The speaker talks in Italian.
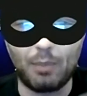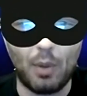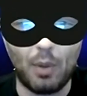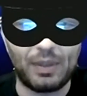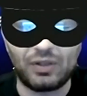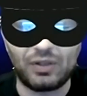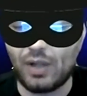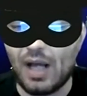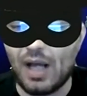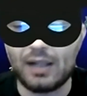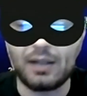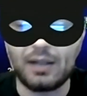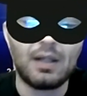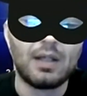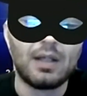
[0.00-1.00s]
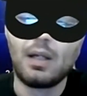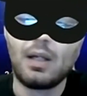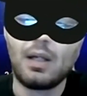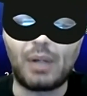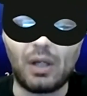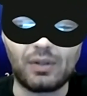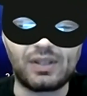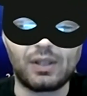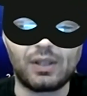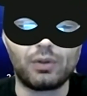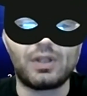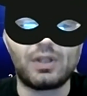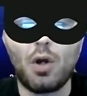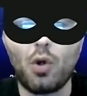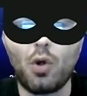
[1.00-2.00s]
può peggiorare, però se
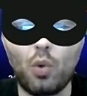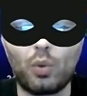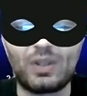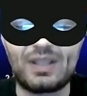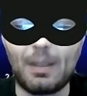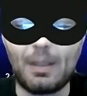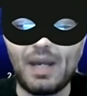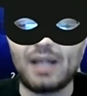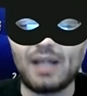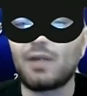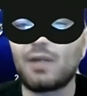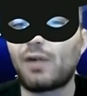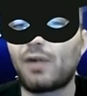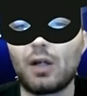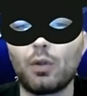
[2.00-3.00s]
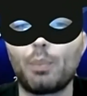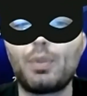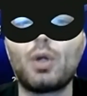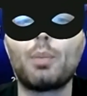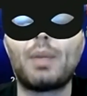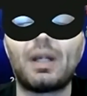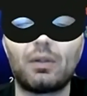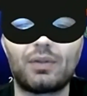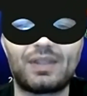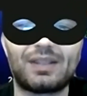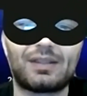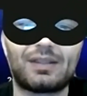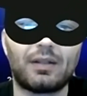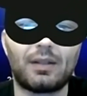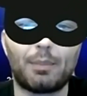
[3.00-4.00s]
continuano con questa media faranno più o meno
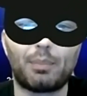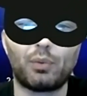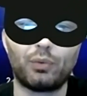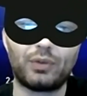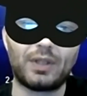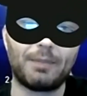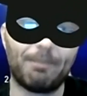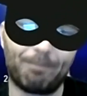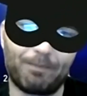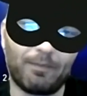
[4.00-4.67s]
60 punti.